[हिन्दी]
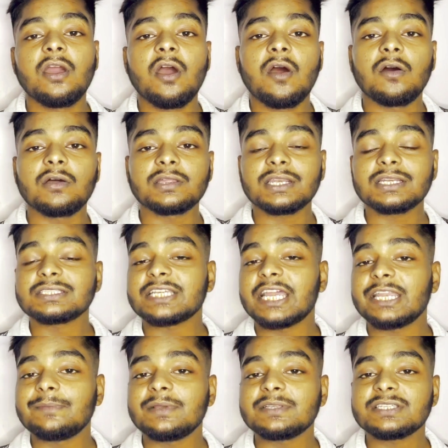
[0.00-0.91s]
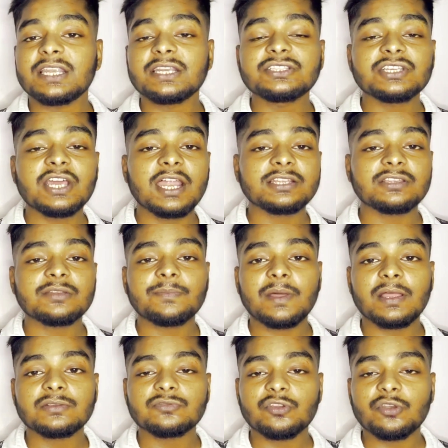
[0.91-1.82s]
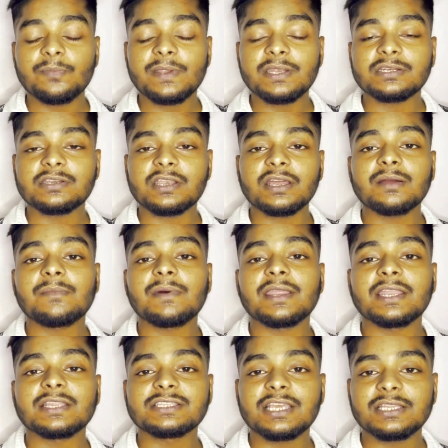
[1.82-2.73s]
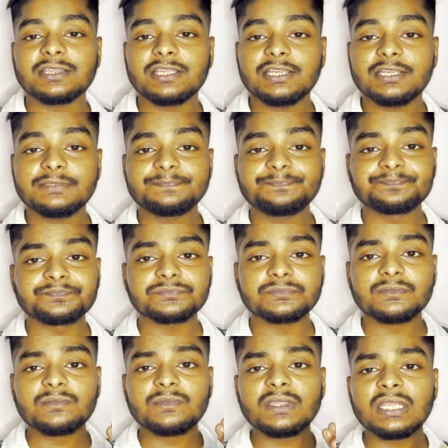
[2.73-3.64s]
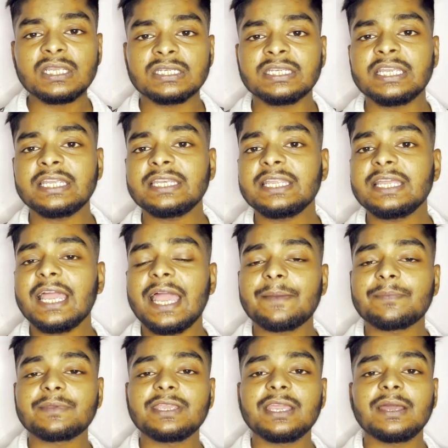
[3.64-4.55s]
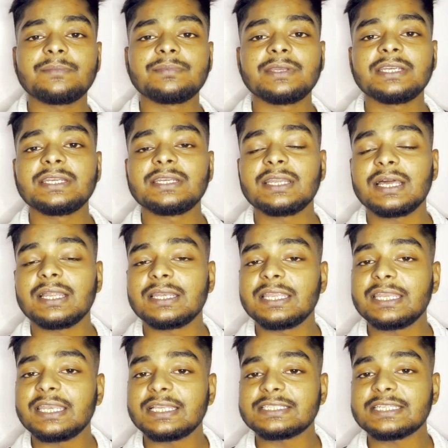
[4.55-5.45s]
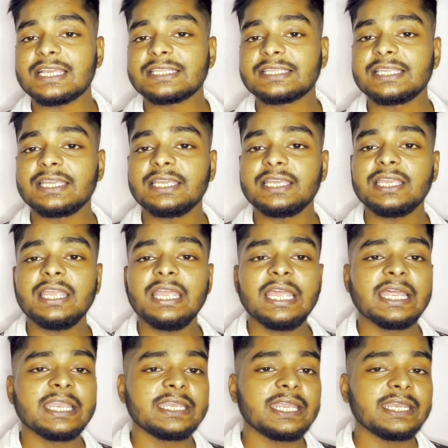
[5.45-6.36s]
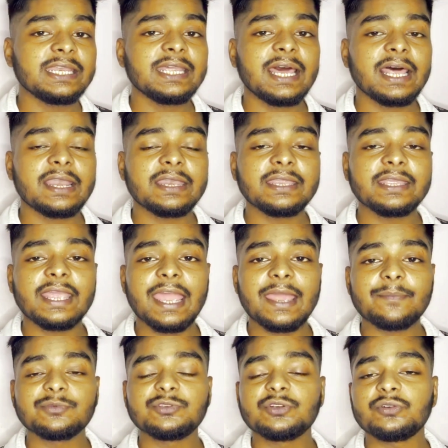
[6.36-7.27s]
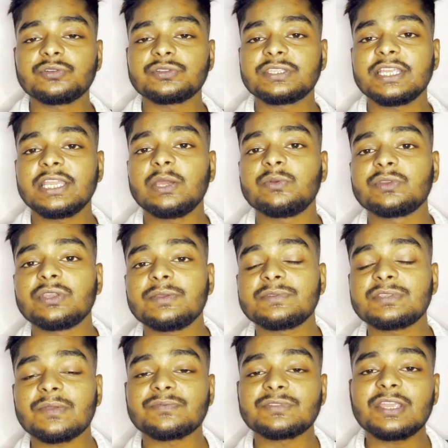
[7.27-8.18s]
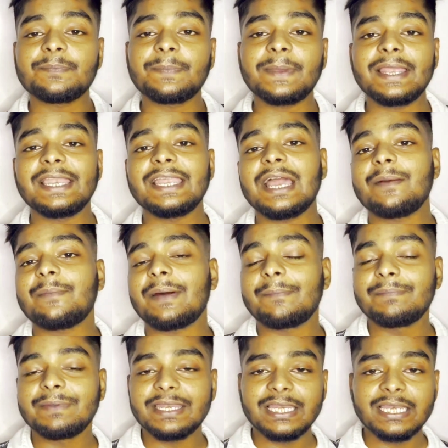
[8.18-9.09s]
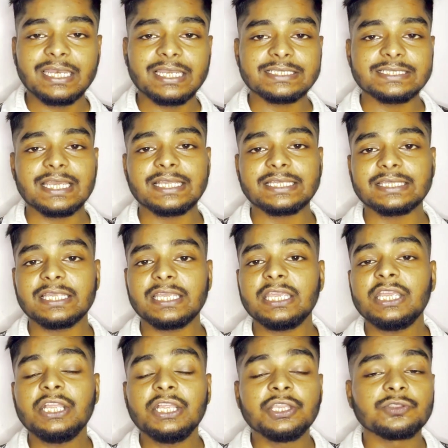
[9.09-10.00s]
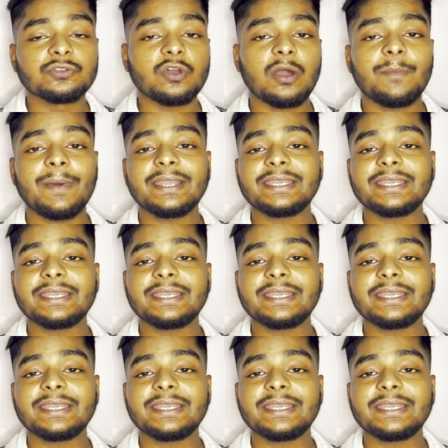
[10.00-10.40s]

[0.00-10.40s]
और अगर साइड बाई साइड चार से पाँच सौ रुपये एक्स्ट्रा कमाना चाहते हैं नए नए ऐप की अपडेट लेना चाहते हैं नए नए अर्निंग ऐप जो होते हैं उनकी सबसे पहले आप अपडेट लेना चाहते हैं तो हमारा